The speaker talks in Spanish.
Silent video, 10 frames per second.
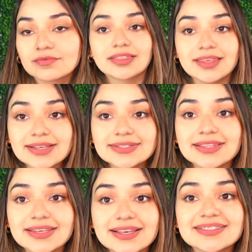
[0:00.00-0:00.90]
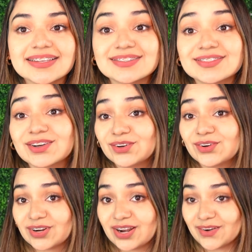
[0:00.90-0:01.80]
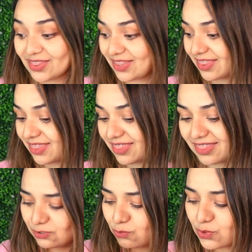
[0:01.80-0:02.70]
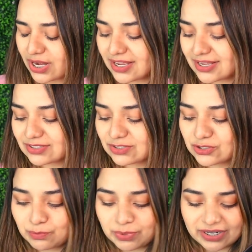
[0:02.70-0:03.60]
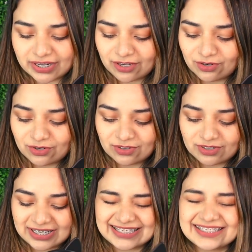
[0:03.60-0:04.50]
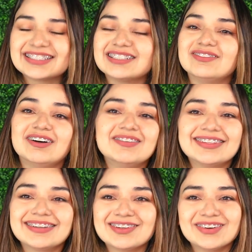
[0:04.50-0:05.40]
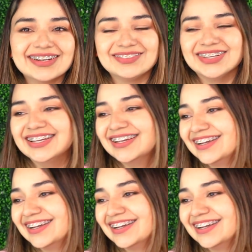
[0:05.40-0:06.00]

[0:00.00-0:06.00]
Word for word: 10 de 10 este color, la verdad. Huele súper rico, extremadamente rico a café.